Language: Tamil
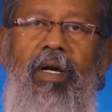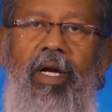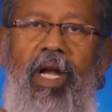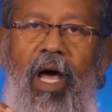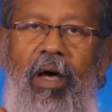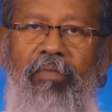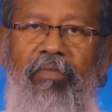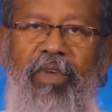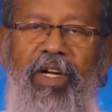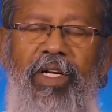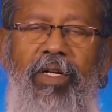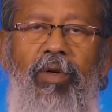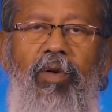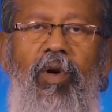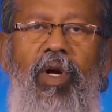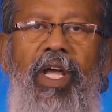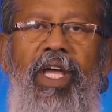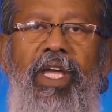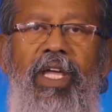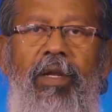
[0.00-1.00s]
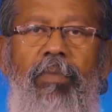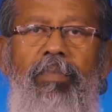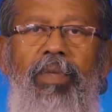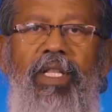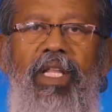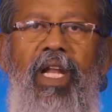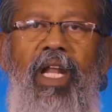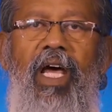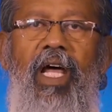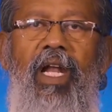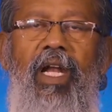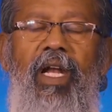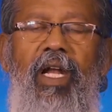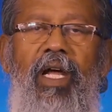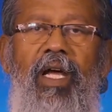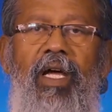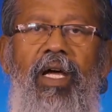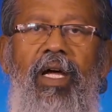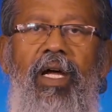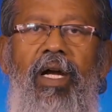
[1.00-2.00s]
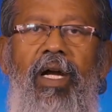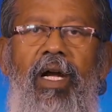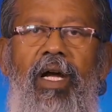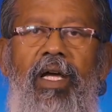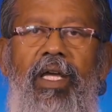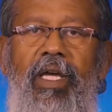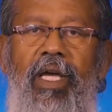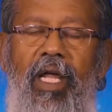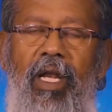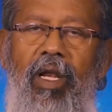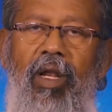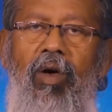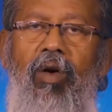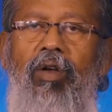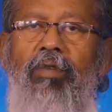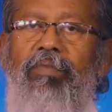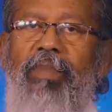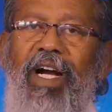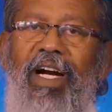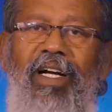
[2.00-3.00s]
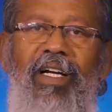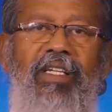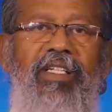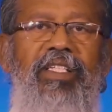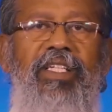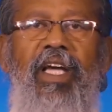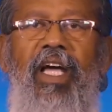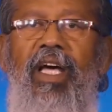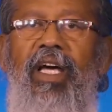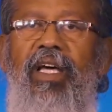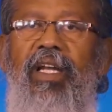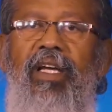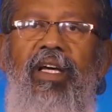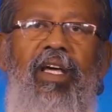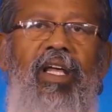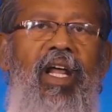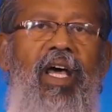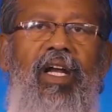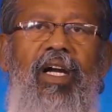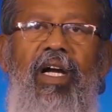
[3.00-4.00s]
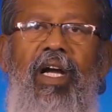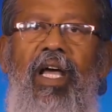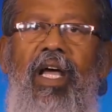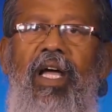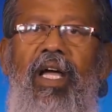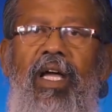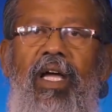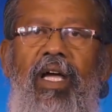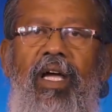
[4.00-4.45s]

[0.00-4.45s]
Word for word: நாம் வீட்டுக்குள்ளே இருப்பதனால் எல்லோரும் மகிழ்ச்சியாக இருக்கிறார்களா